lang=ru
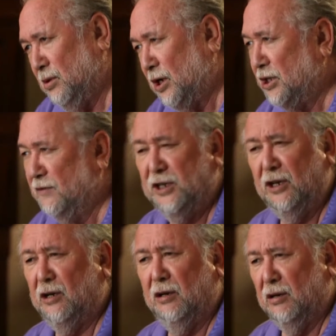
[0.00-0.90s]
Ради
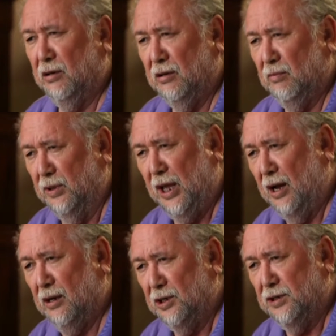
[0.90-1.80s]
всех
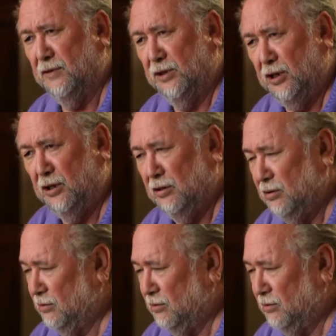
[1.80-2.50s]
благ и святых